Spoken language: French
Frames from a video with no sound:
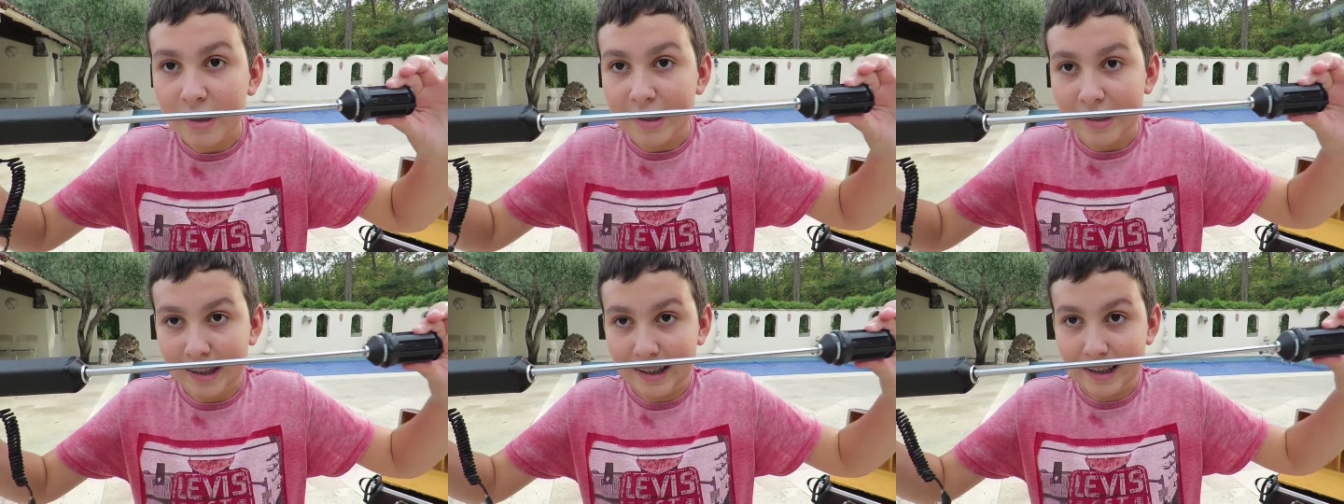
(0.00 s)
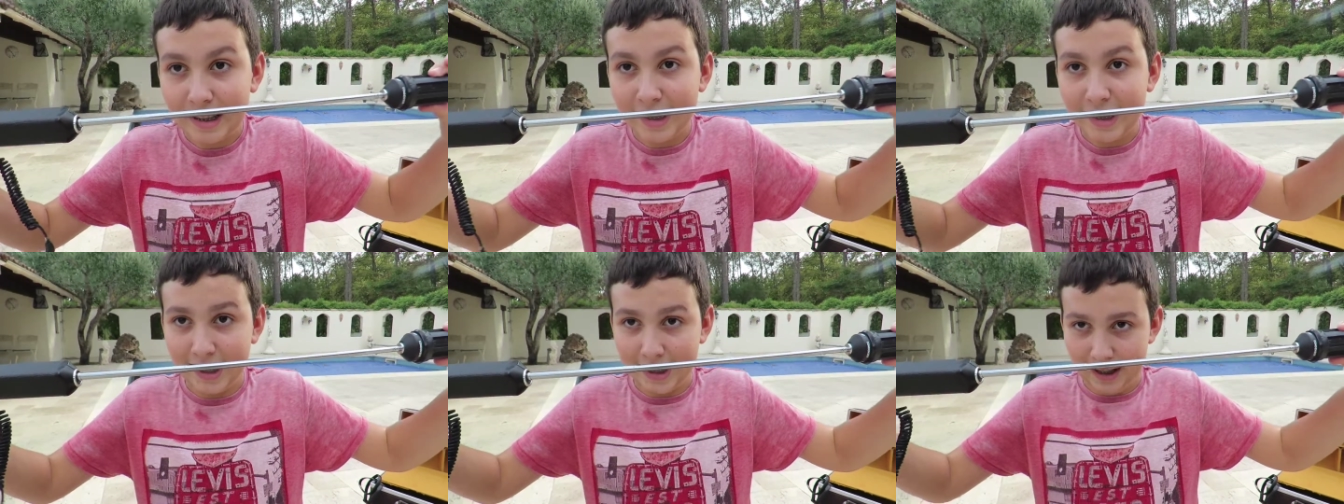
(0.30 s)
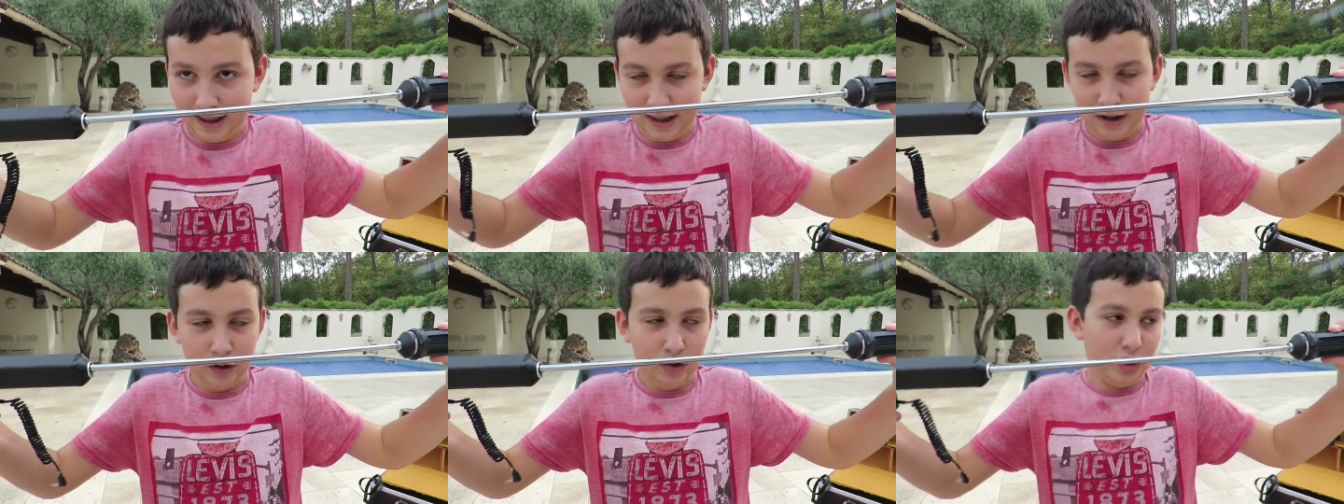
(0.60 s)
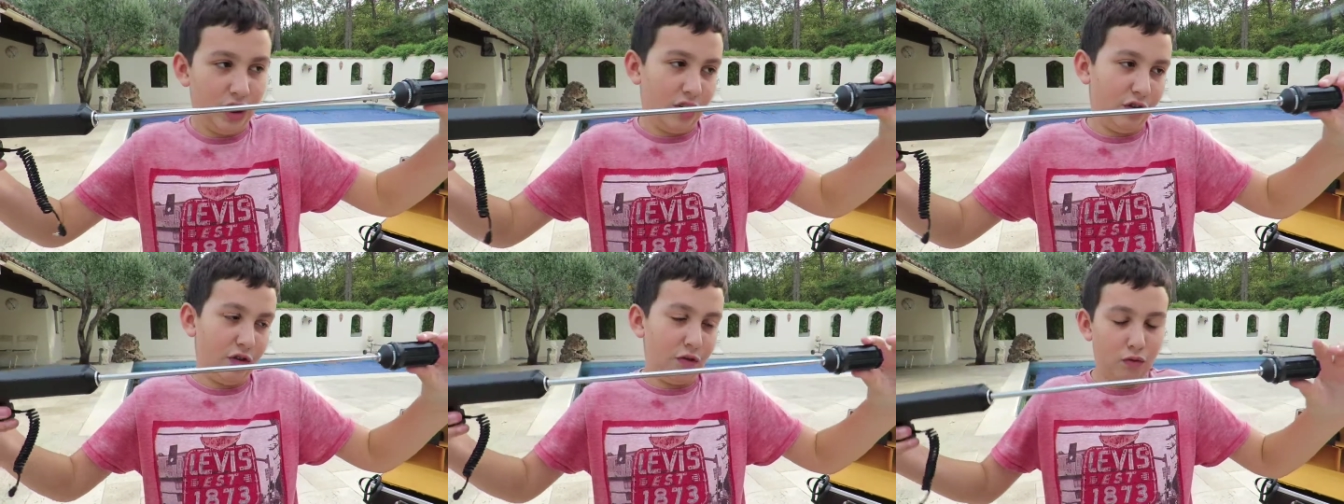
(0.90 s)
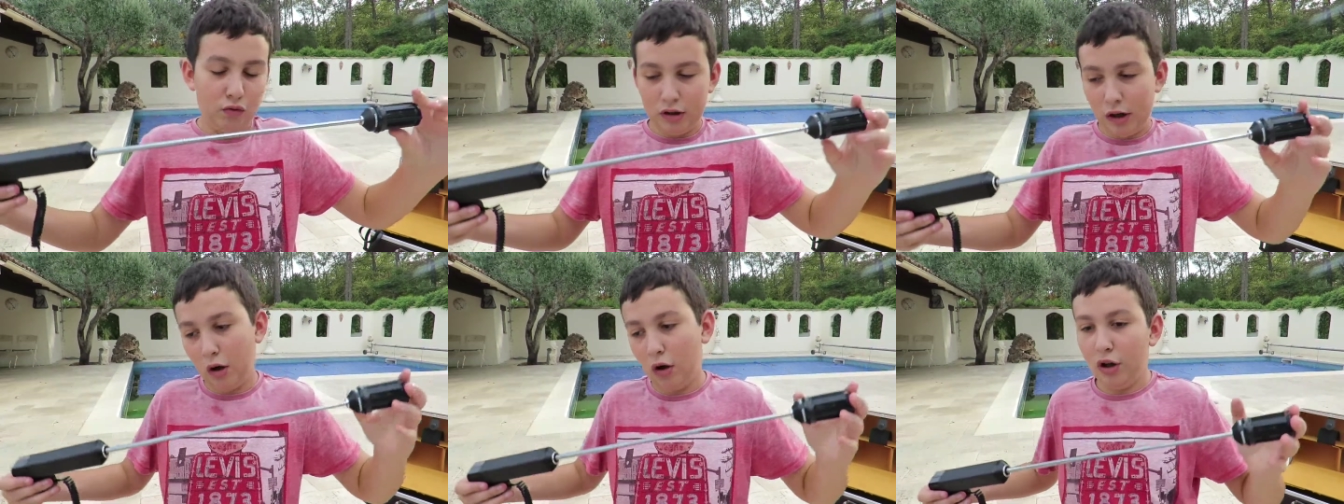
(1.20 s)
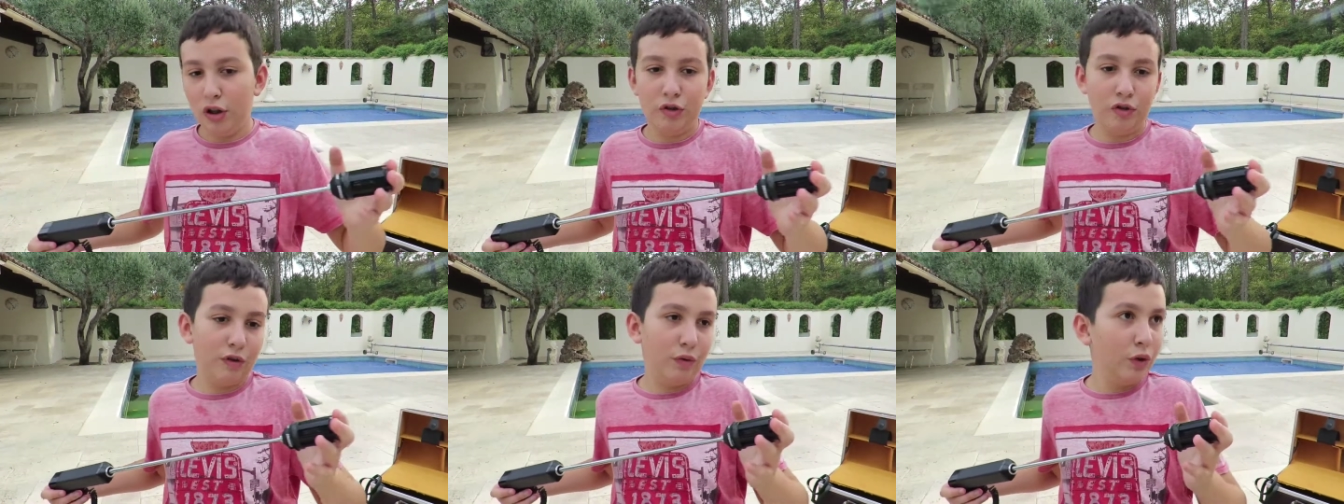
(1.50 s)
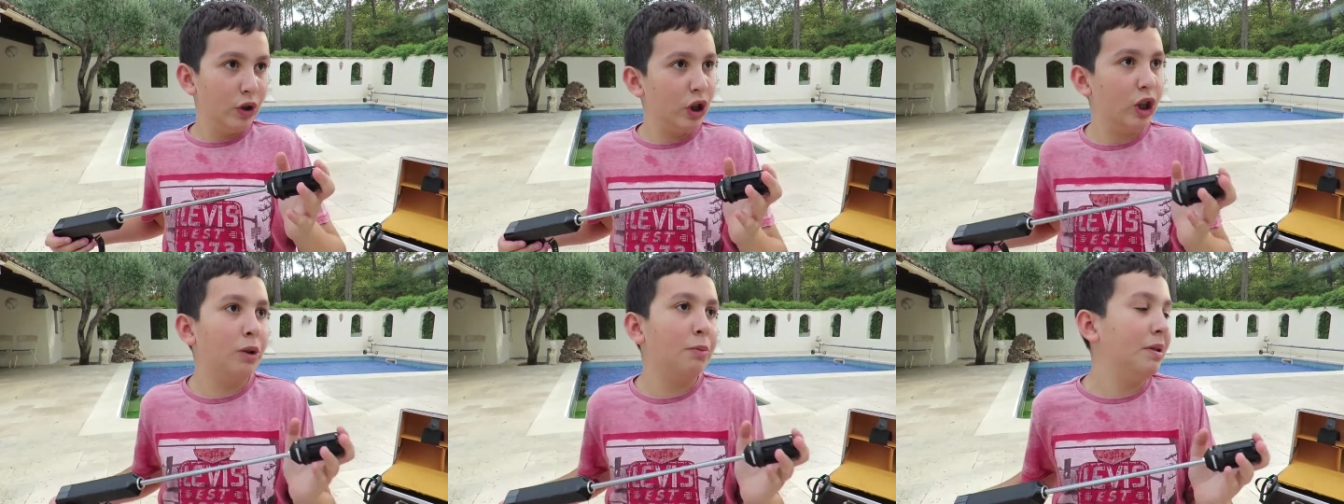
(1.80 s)
C'est-à-dire, attendez, je alors je vais
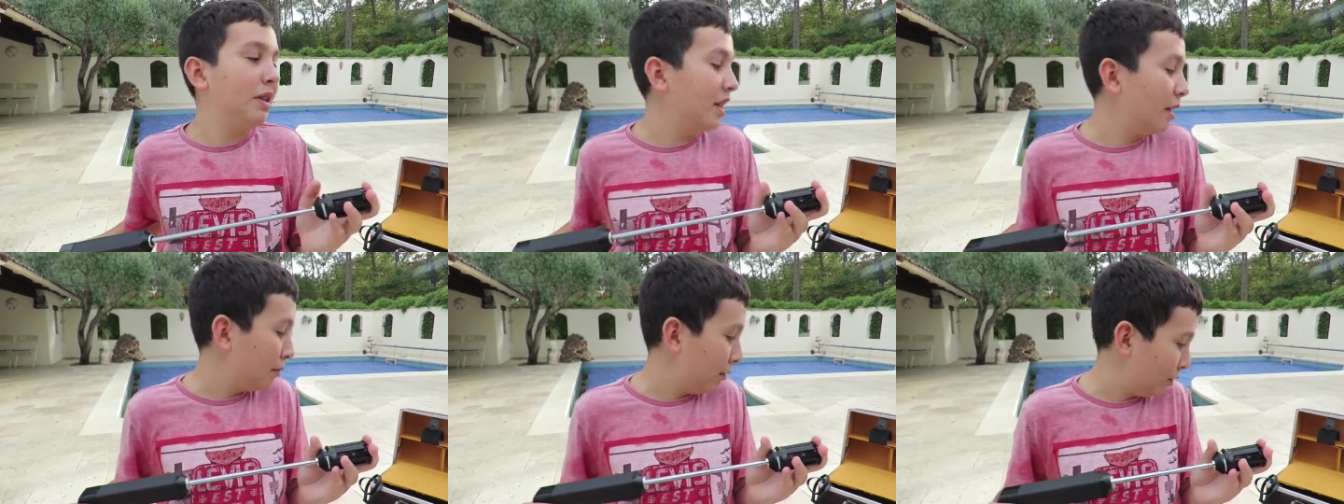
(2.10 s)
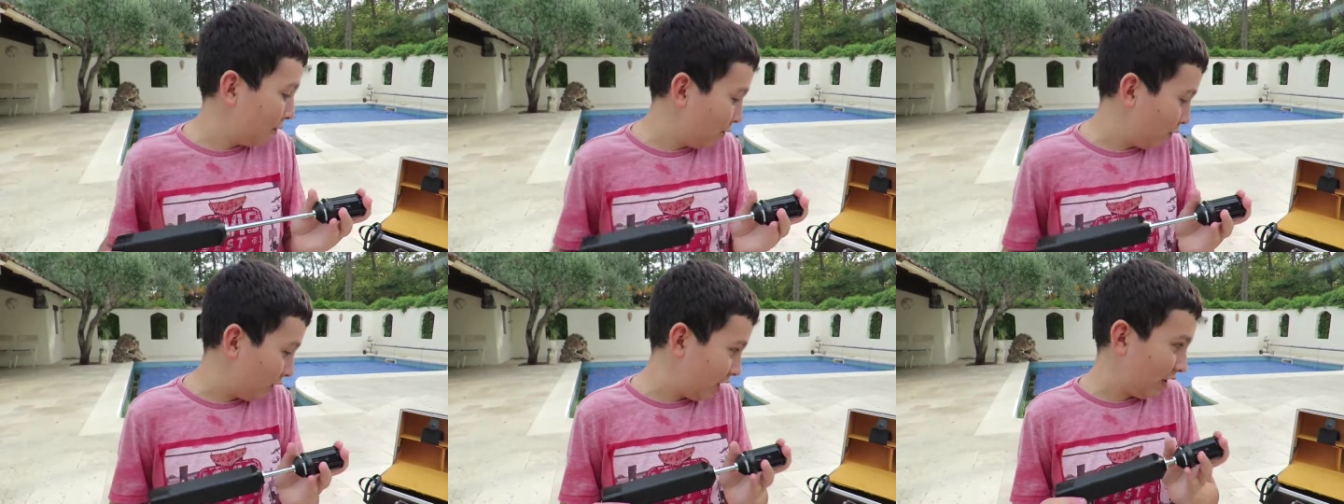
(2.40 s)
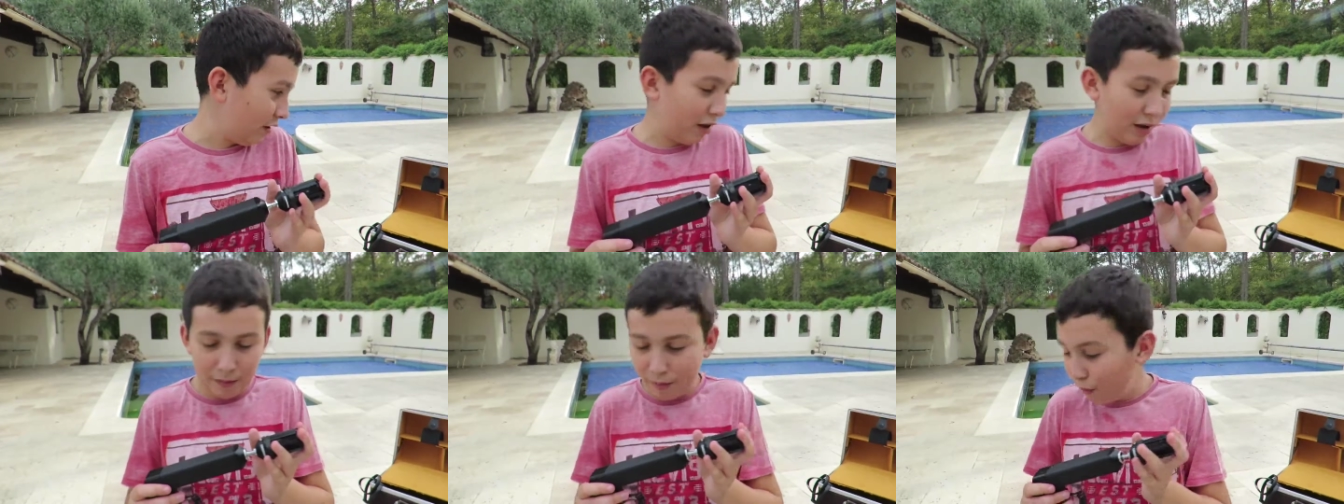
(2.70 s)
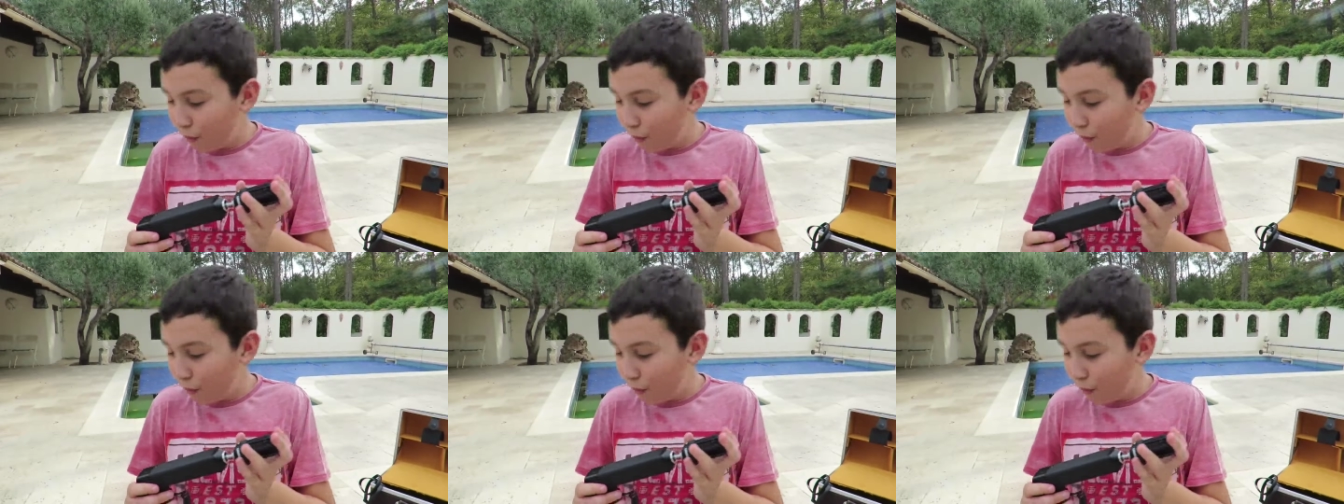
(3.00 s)
vous expliquer parce que c'est quand